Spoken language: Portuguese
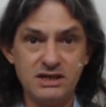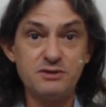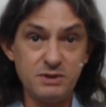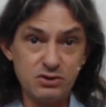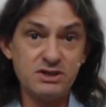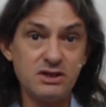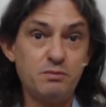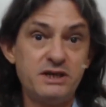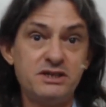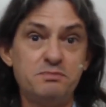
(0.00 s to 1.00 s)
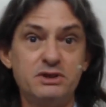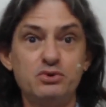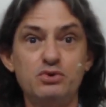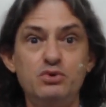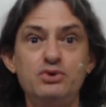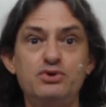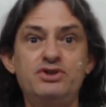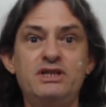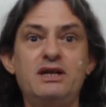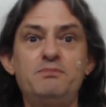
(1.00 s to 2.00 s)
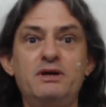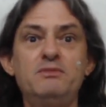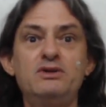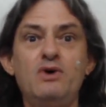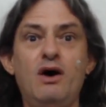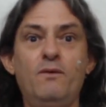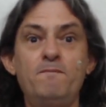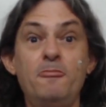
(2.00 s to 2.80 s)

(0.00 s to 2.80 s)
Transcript: e as pessoas que estão participando do curso de terapia manual,